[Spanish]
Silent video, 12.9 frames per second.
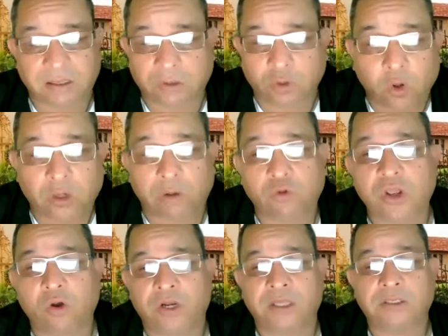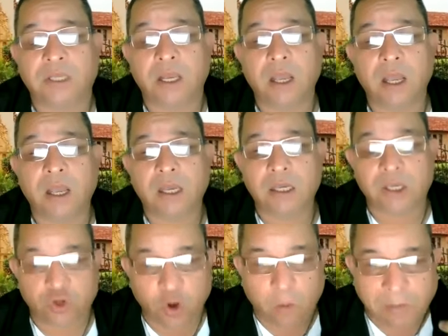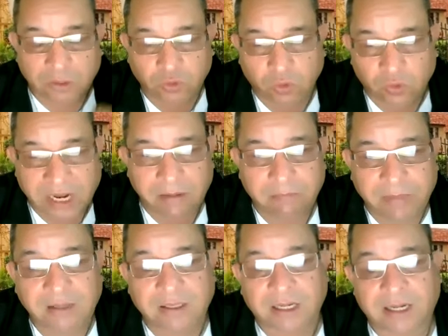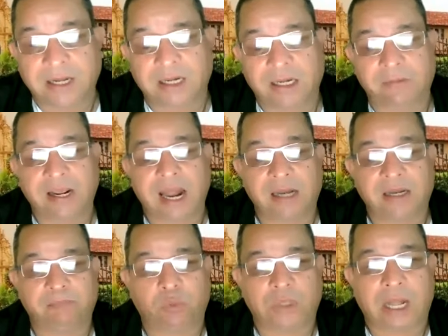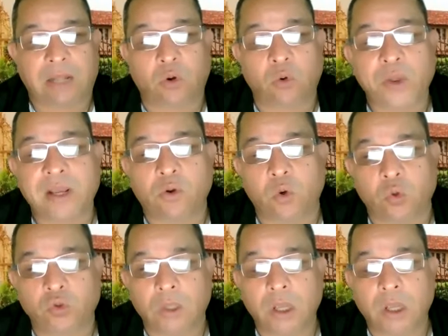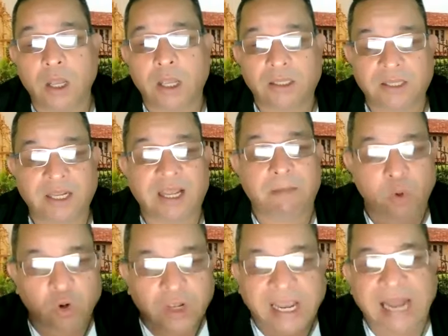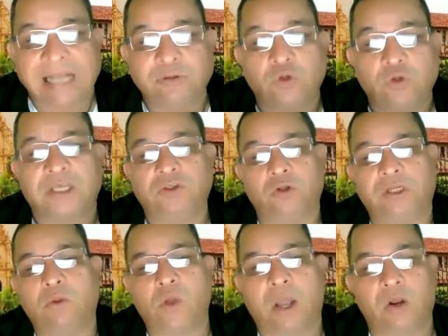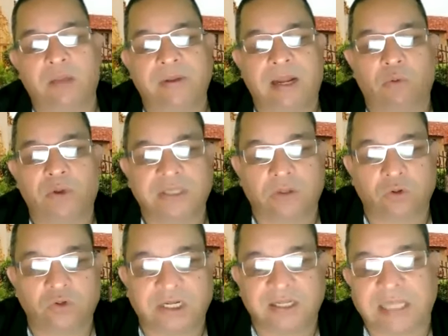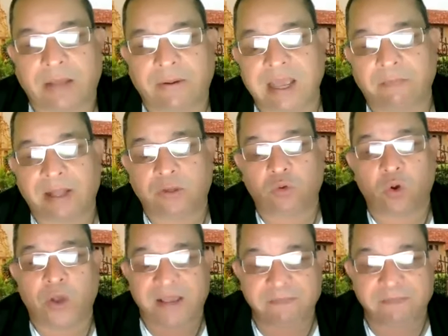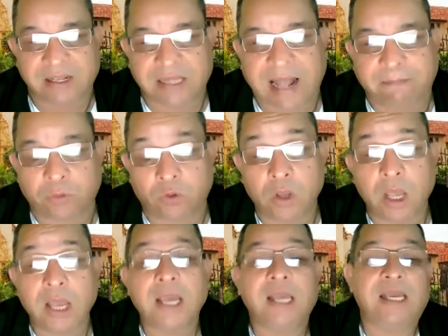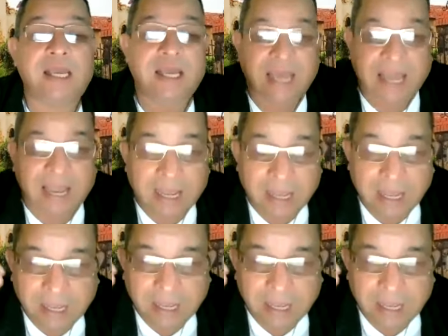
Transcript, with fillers: de dos reuniones, y yo personalmente le escribí al diputado Luis Cruz de que por qué a la Asociación de Educadores Veragüenses no se le estaba llamando o invitando, y que,